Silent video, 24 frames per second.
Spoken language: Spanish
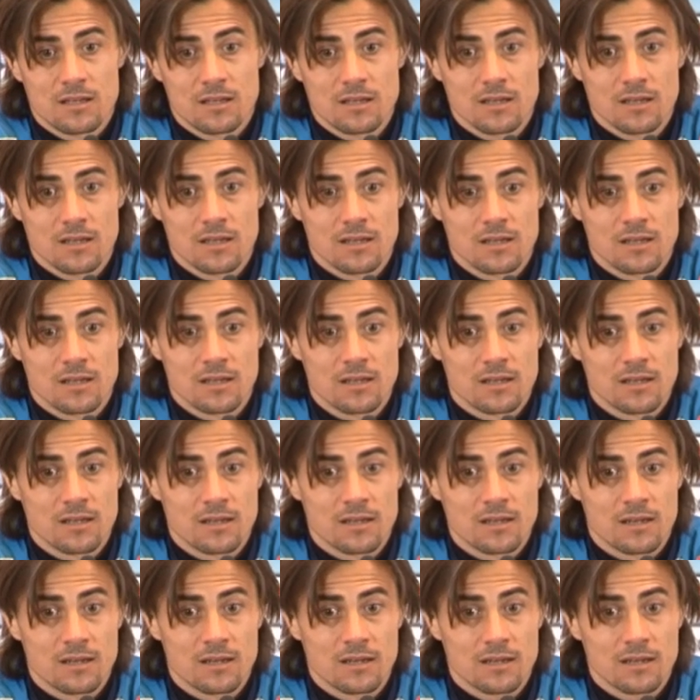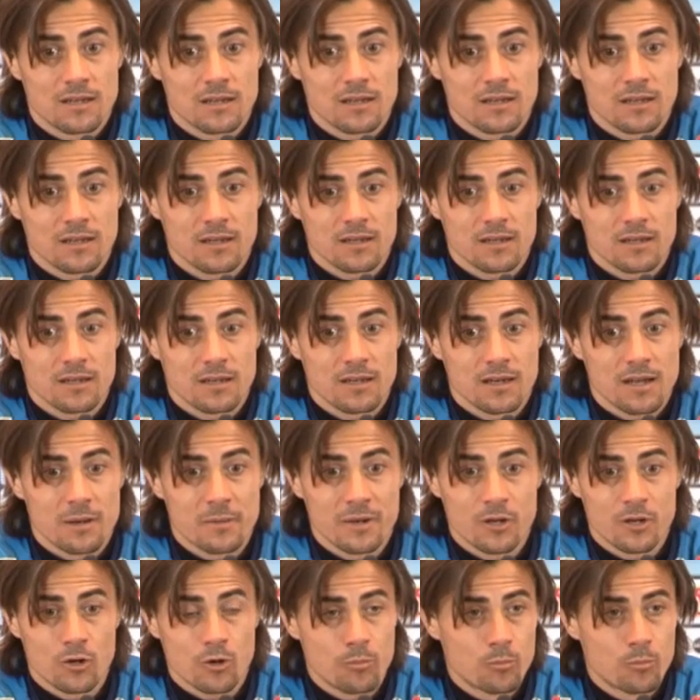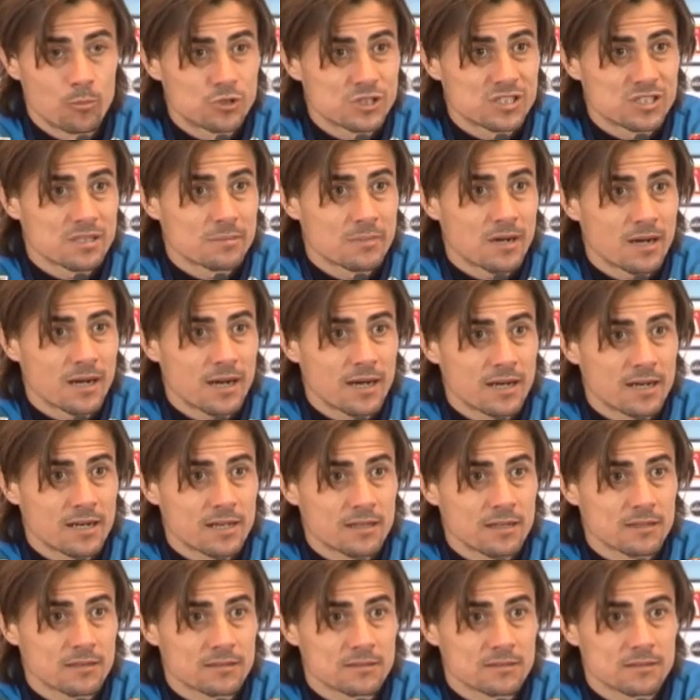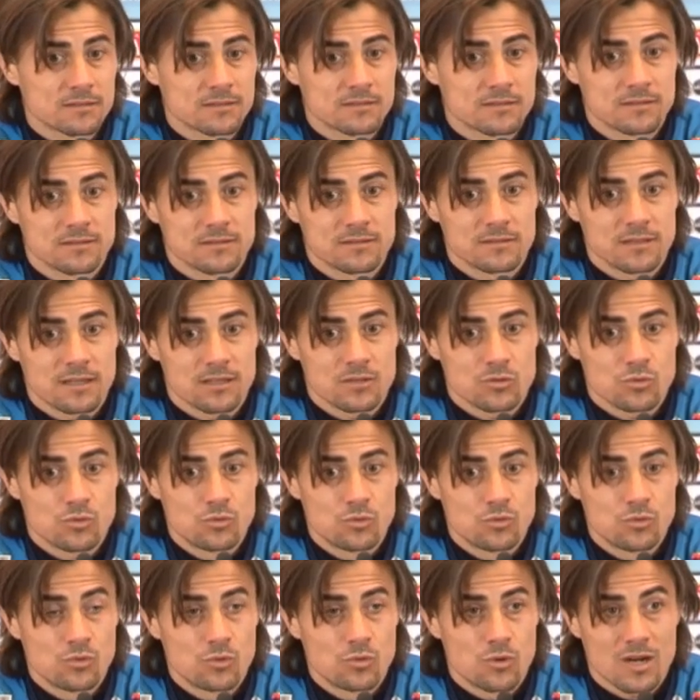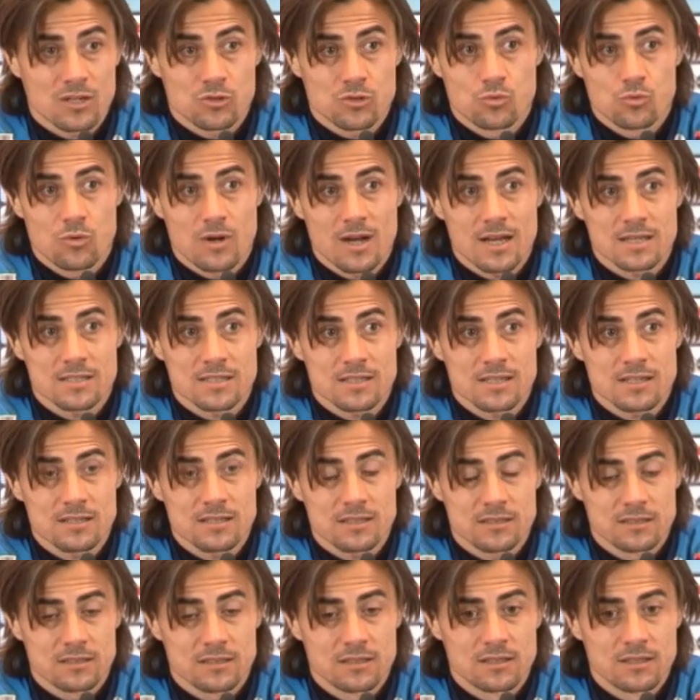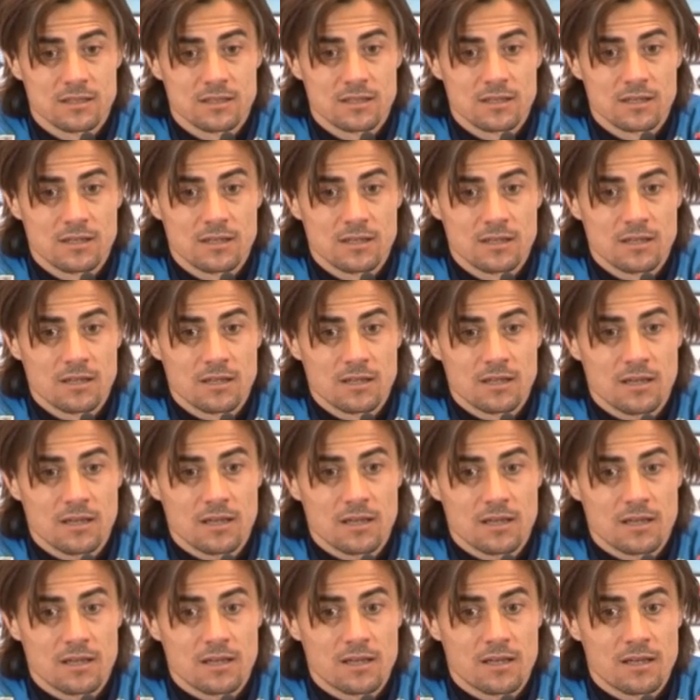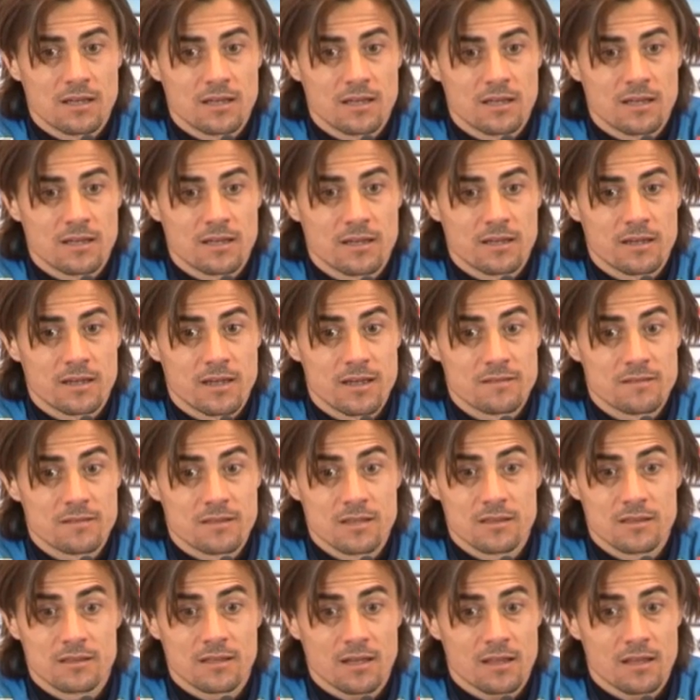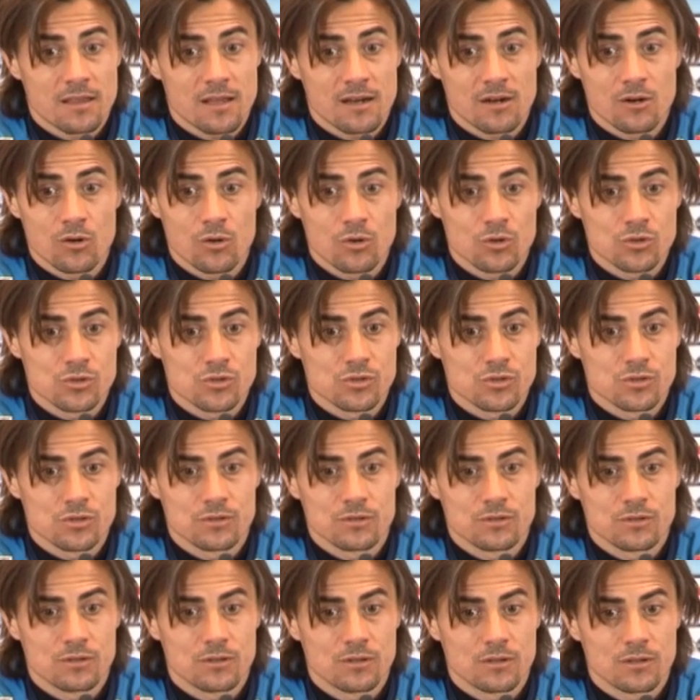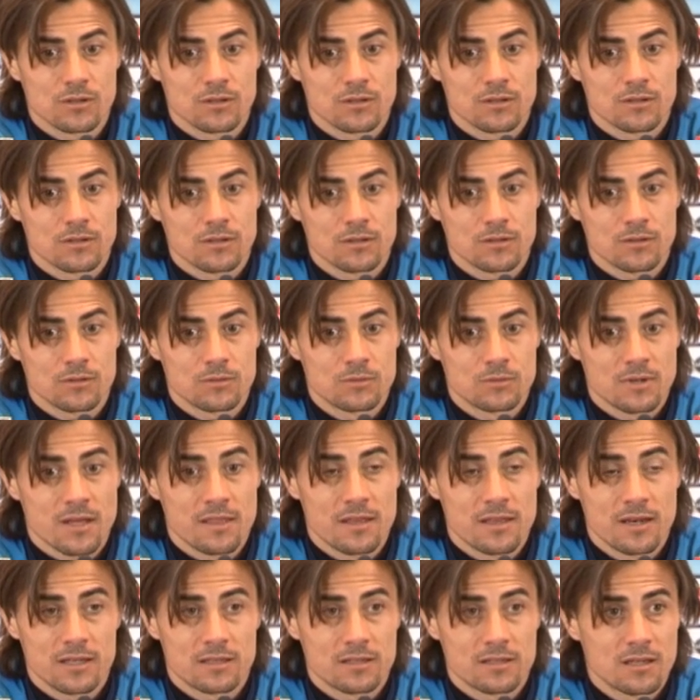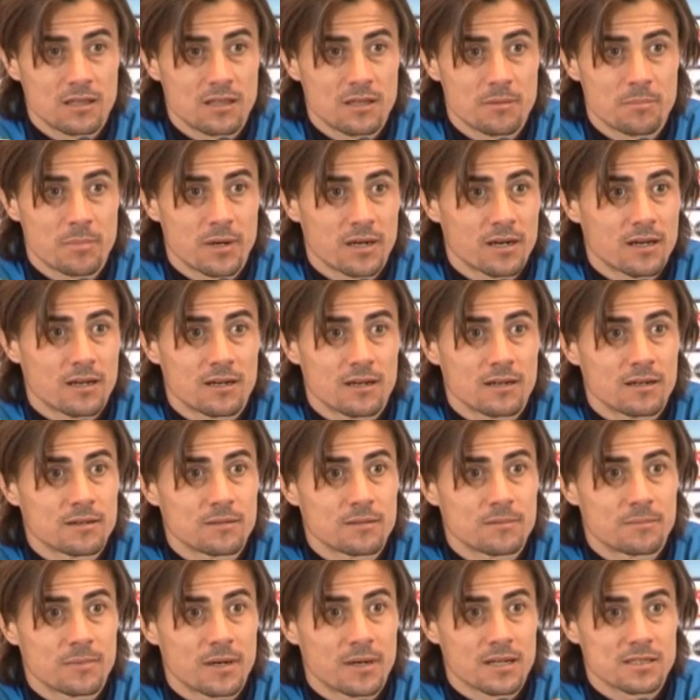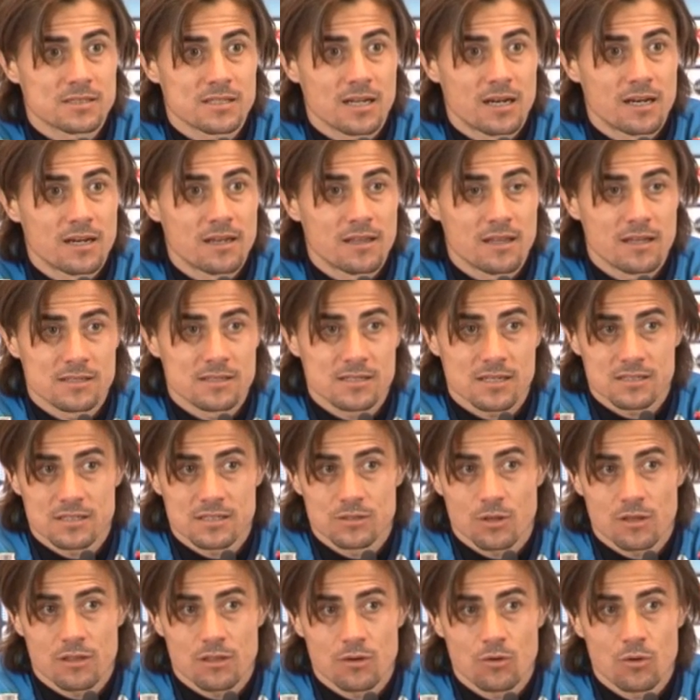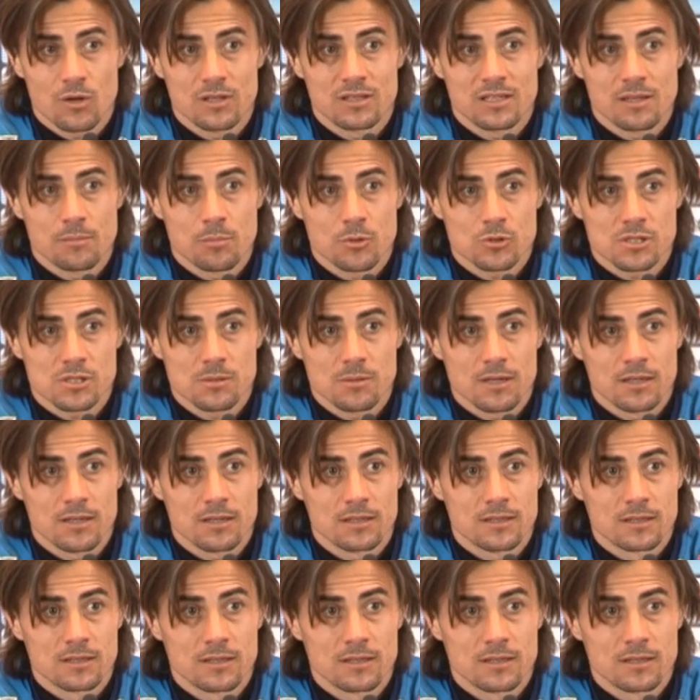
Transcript: Eh, él ha venido con muchísimas ganas a su, a su casa e intenta darnos unas directrices para, para salir de esa situación lo antes posible.